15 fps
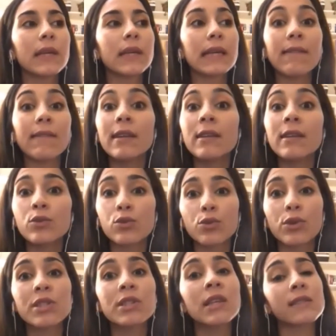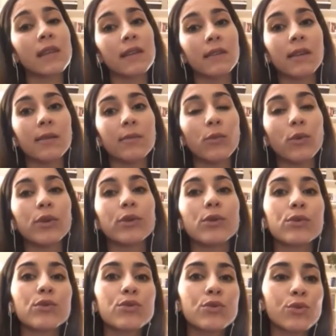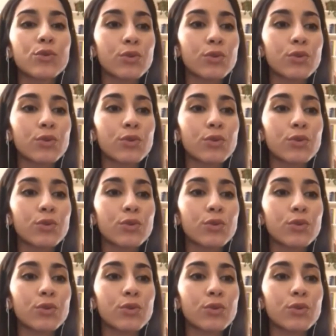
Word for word: evlilik süreci de zaten böyle görücü